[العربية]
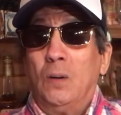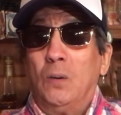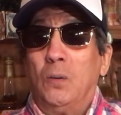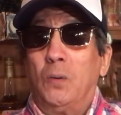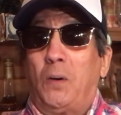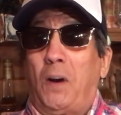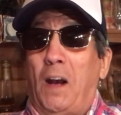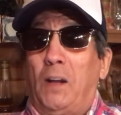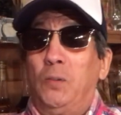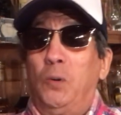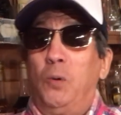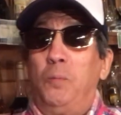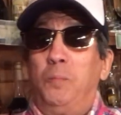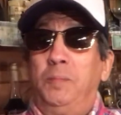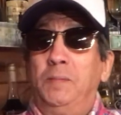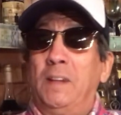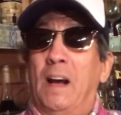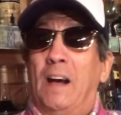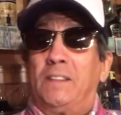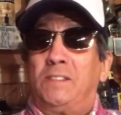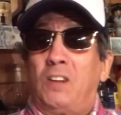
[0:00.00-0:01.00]
وكانوا
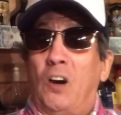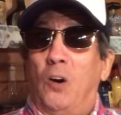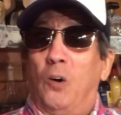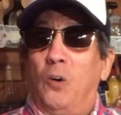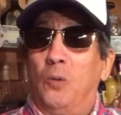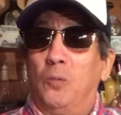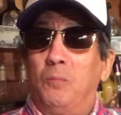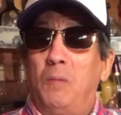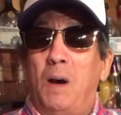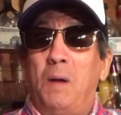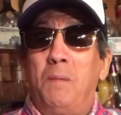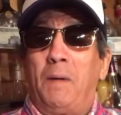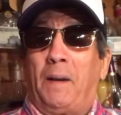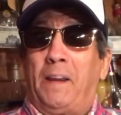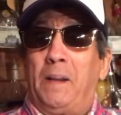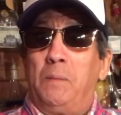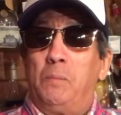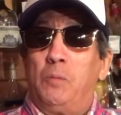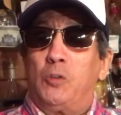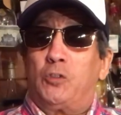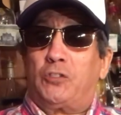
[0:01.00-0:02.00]
البنات وما ما
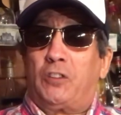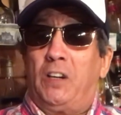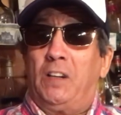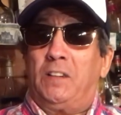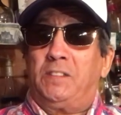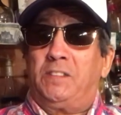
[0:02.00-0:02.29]
كاين مشكل